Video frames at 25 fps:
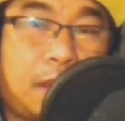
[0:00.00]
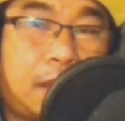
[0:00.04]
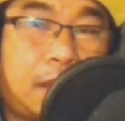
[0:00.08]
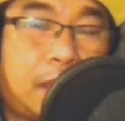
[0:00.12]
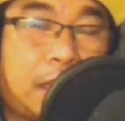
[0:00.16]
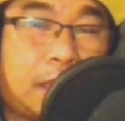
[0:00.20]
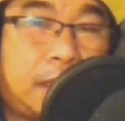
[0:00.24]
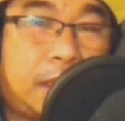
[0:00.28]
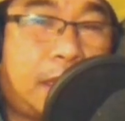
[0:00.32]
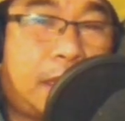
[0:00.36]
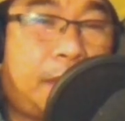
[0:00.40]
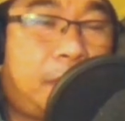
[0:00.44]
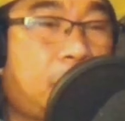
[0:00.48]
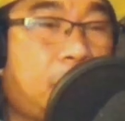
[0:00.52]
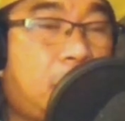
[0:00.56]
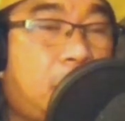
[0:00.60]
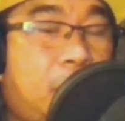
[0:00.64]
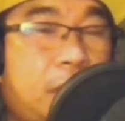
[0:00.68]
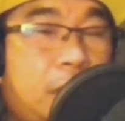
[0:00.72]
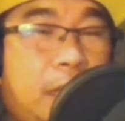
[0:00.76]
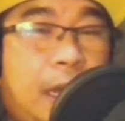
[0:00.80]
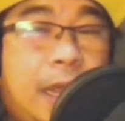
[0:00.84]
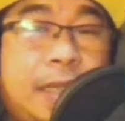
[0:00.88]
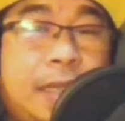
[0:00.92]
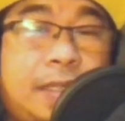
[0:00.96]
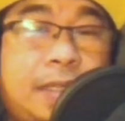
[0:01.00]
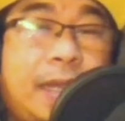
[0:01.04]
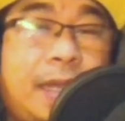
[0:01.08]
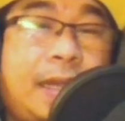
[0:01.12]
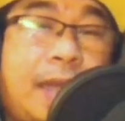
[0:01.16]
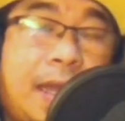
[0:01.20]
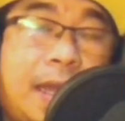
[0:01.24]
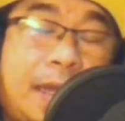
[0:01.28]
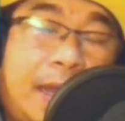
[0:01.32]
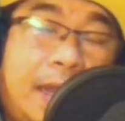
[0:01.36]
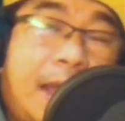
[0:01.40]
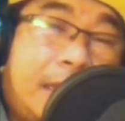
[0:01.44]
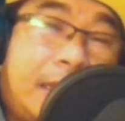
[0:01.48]
Kasi puro salaysay
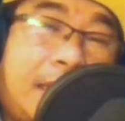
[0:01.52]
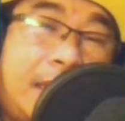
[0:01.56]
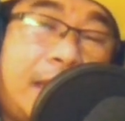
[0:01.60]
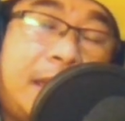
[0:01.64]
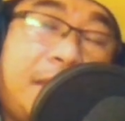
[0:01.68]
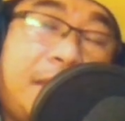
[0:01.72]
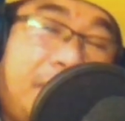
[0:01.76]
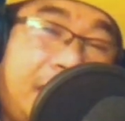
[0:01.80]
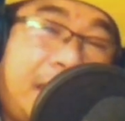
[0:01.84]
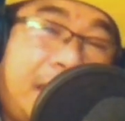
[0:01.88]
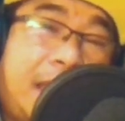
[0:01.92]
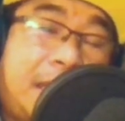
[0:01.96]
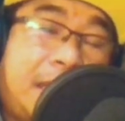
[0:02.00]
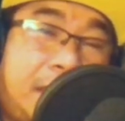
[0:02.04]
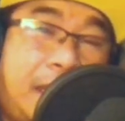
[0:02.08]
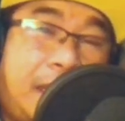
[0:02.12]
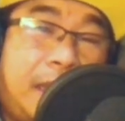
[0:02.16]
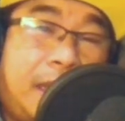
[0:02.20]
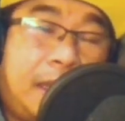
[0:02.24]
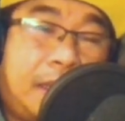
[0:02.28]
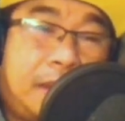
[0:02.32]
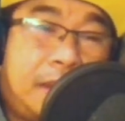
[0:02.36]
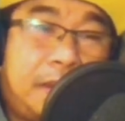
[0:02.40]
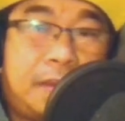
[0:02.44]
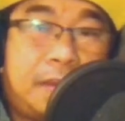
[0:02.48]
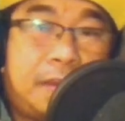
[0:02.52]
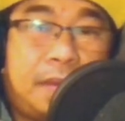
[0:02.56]
lang lahat ang ebidensya eh.